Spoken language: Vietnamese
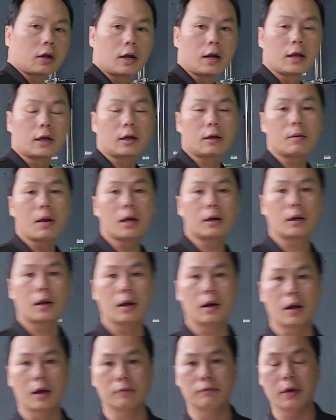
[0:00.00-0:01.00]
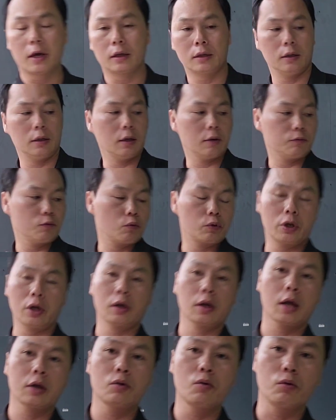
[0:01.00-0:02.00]
cái này các bạn à, lấy về thì à, phụ
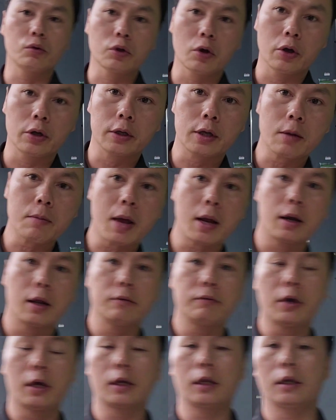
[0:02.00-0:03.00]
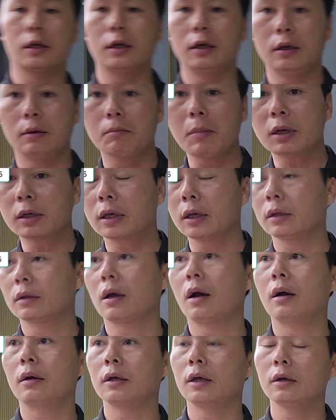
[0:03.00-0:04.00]
kiện đầy đủ rồi các bạn lấy về thì khi bất kỳ
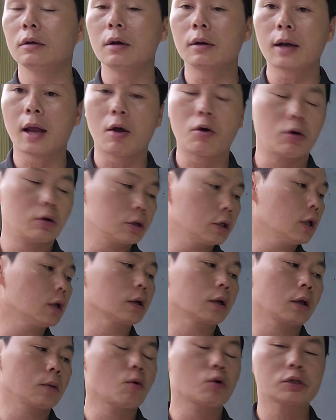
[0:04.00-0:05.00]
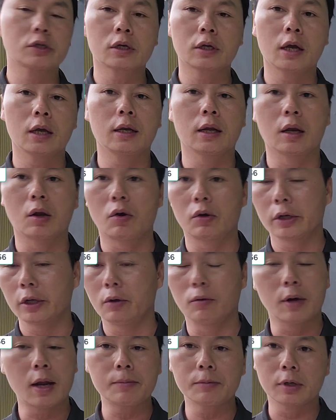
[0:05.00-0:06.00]
thợ điện nước nào họ nhìn cái bộ sen cây là họ
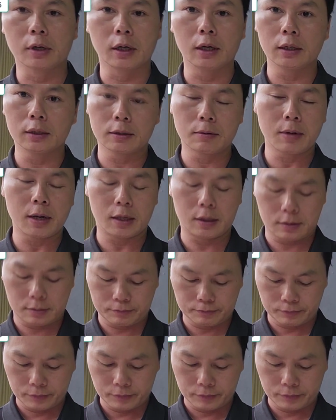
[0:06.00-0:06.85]
đều lắp được hết các bạn ạ